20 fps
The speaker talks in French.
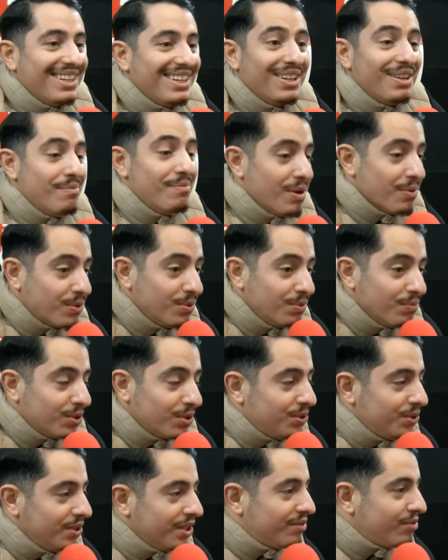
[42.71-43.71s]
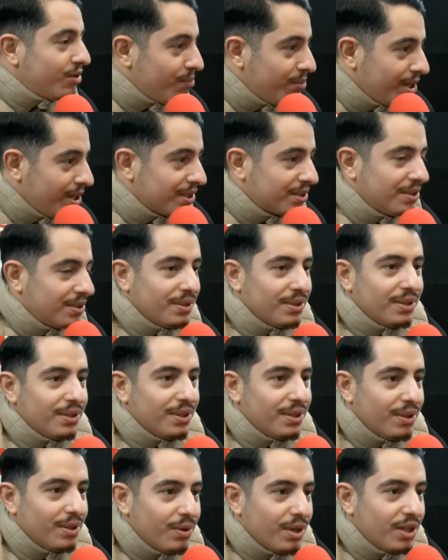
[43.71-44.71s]
Euh, ben écoute, moi je suis né à Forbach,
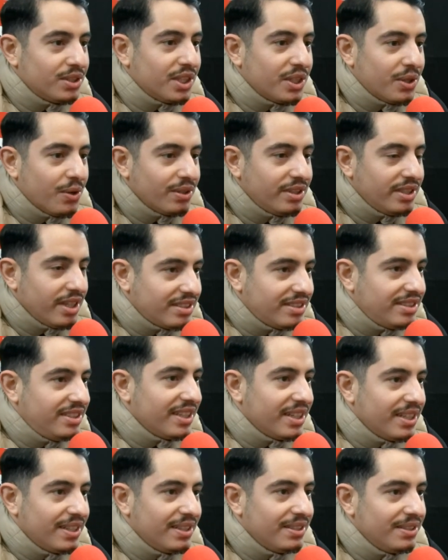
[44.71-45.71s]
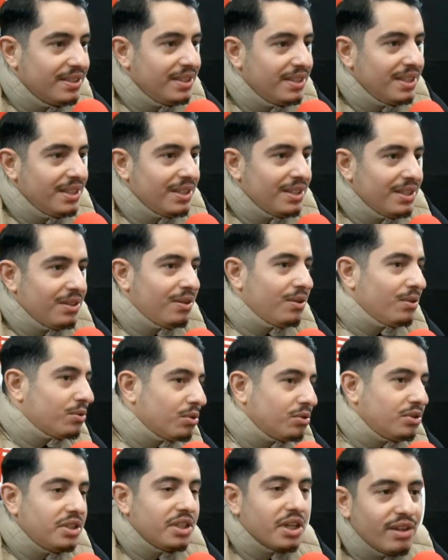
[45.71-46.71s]
euh, voilà, j'ai grandi à Styrin,
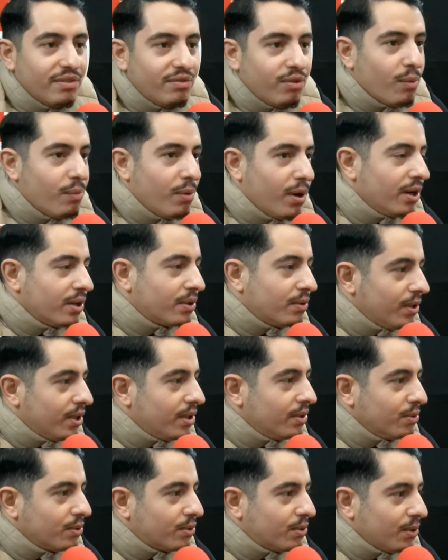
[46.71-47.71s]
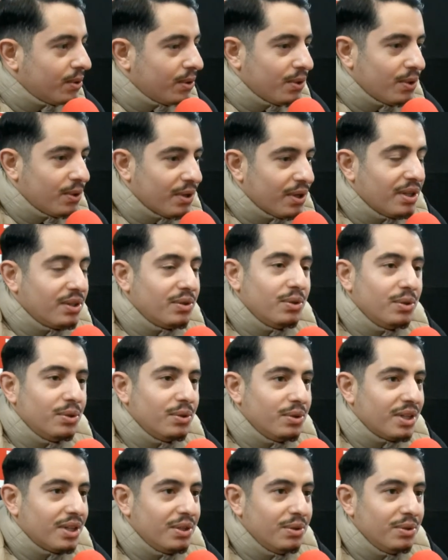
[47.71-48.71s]
entre Styrin et Forbach, voilà, donc euh, rien,
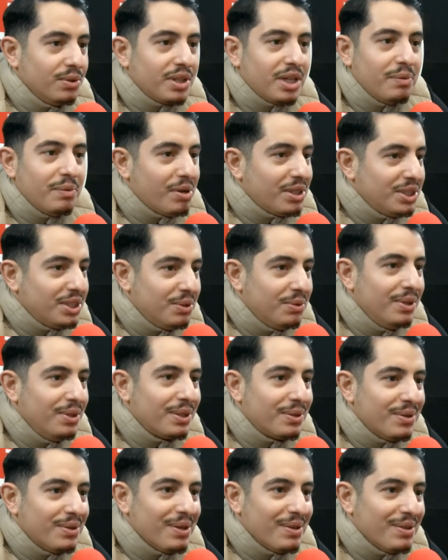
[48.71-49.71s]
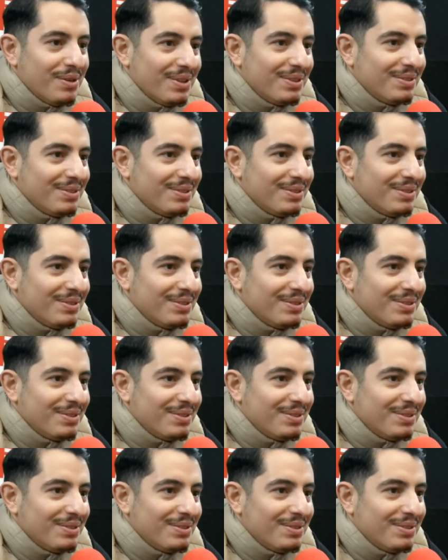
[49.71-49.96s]
de, de très particulier quoi.